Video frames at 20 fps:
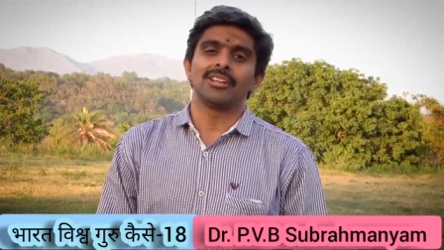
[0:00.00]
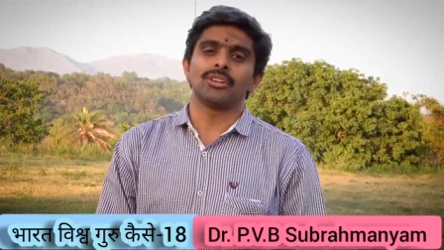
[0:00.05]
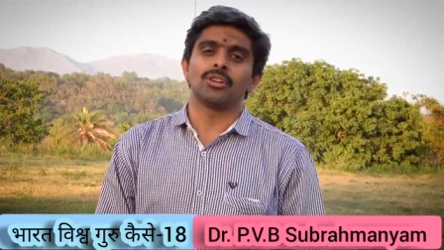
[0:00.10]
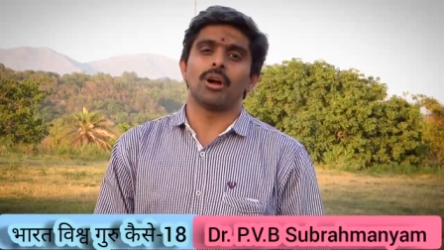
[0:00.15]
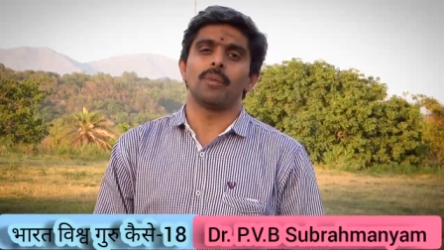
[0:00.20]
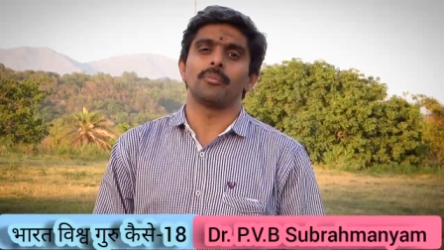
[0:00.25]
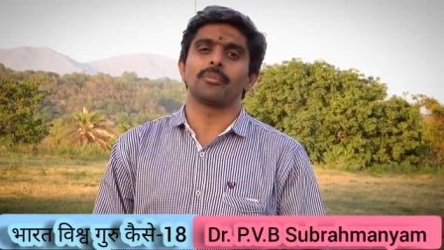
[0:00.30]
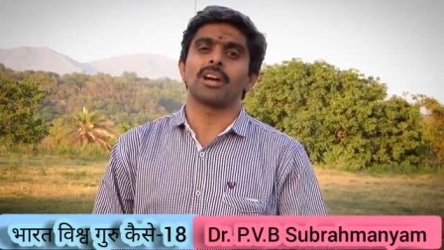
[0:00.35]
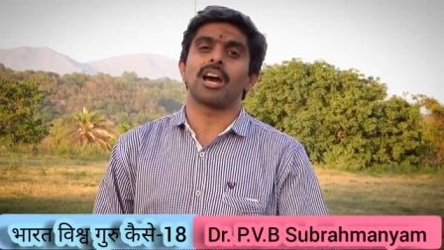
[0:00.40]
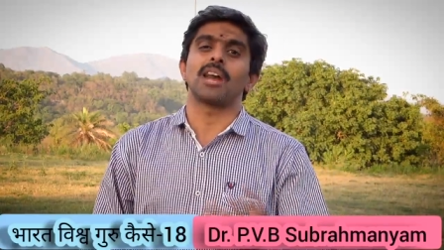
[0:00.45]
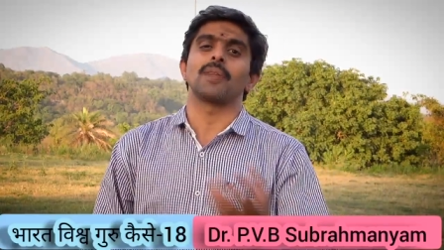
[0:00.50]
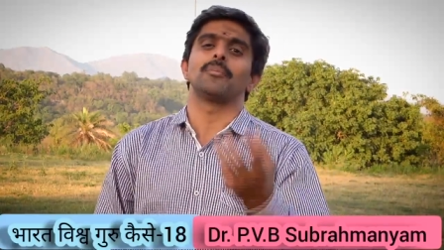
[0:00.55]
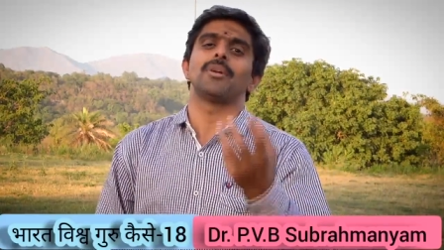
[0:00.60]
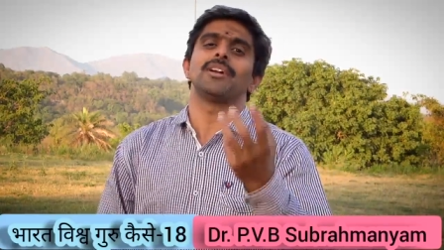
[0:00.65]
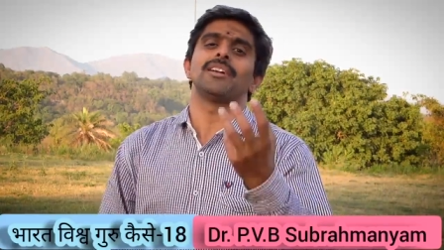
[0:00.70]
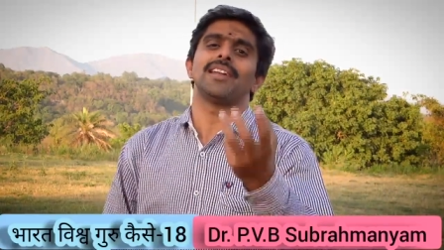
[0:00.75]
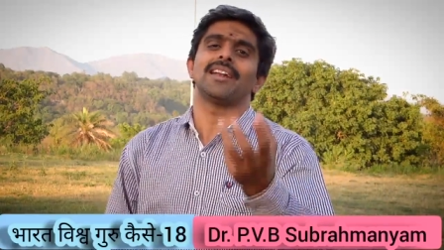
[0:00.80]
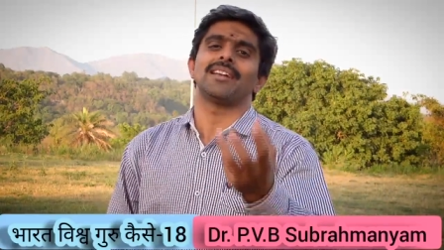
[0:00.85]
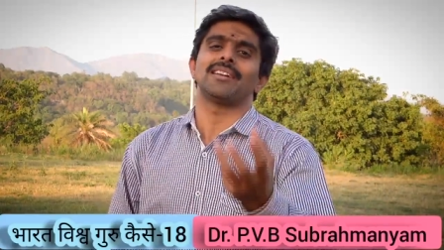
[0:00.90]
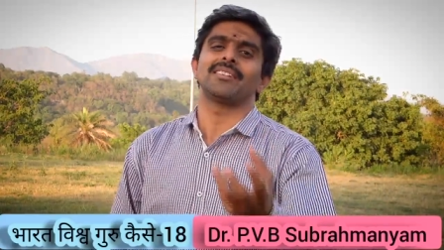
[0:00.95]
तो हम
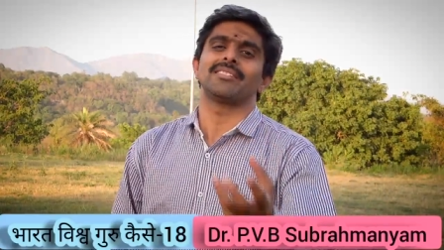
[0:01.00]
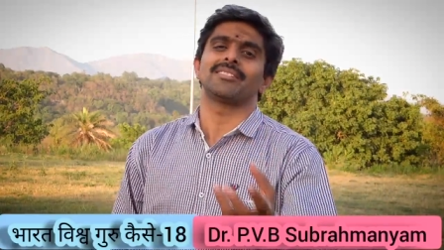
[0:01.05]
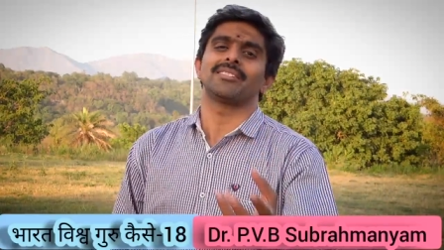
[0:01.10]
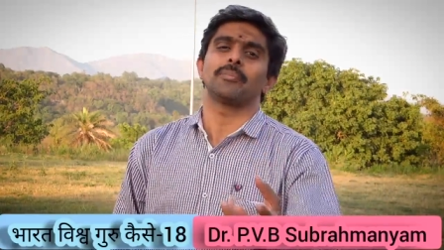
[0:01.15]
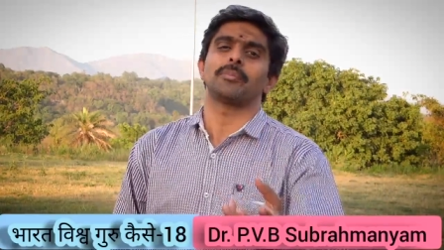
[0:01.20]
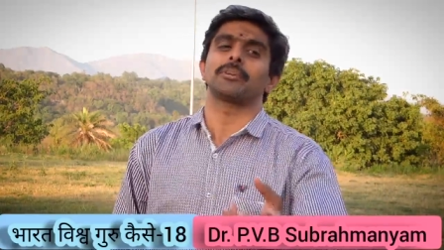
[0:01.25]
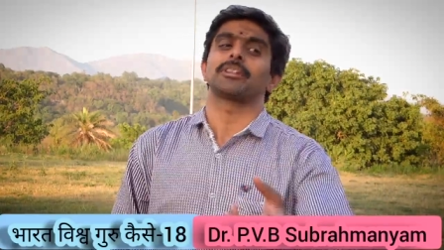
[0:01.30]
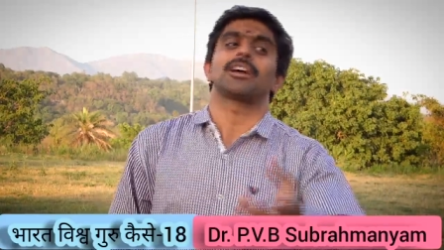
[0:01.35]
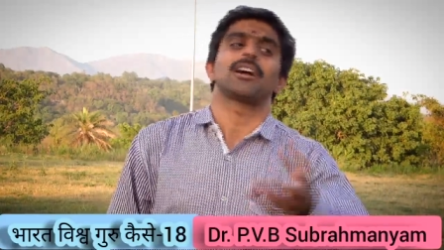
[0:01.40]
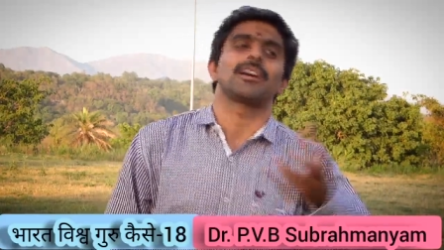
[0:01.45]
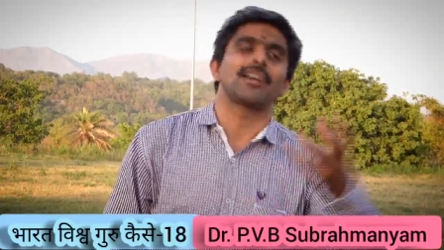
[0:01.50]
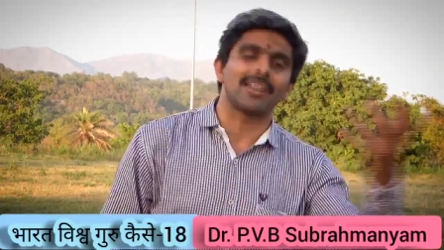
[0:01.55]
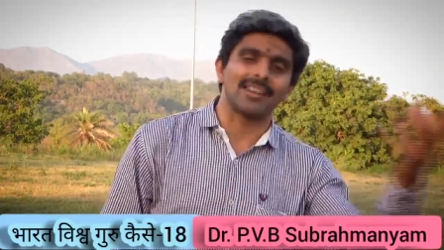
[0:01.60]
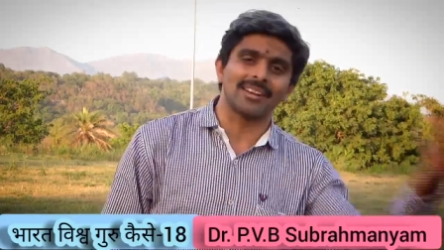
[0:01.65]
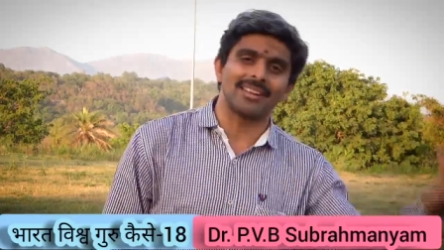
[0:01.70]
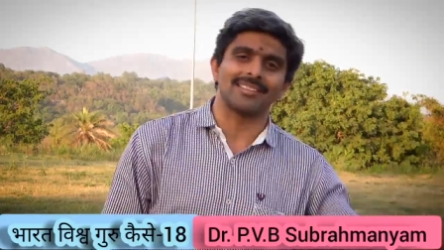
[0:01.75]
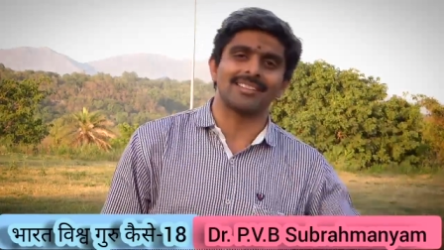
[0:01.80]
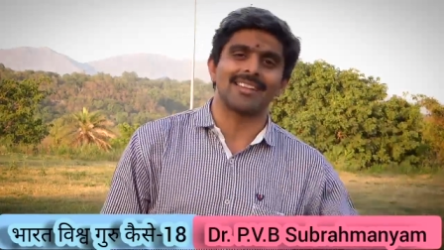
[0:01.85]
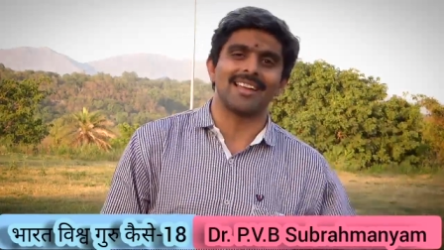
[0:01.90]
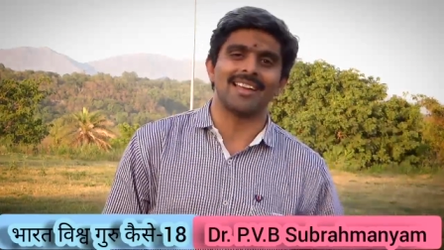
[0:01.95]
कार्बन डेटिंग से पता कर
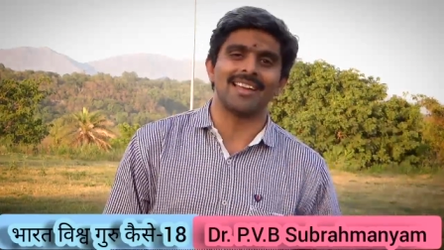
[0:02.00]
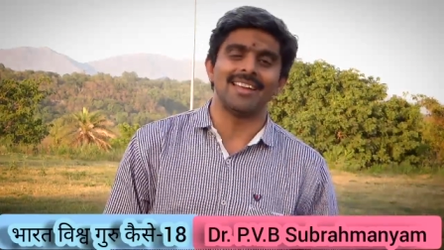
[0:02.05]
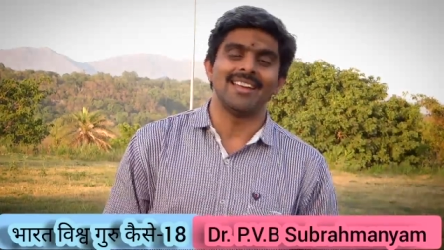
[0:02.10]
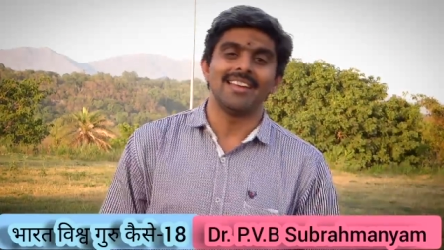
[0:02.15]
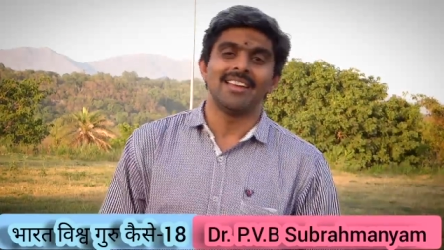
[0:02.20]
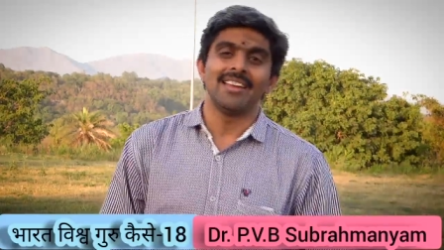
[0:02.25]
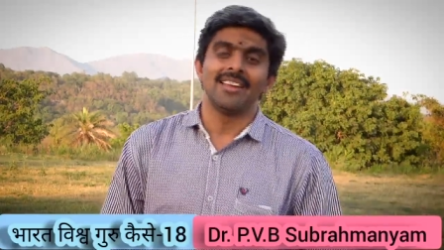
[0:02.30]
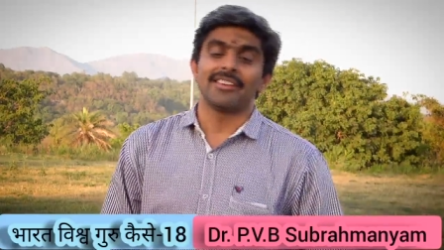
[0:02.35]
लेते हैं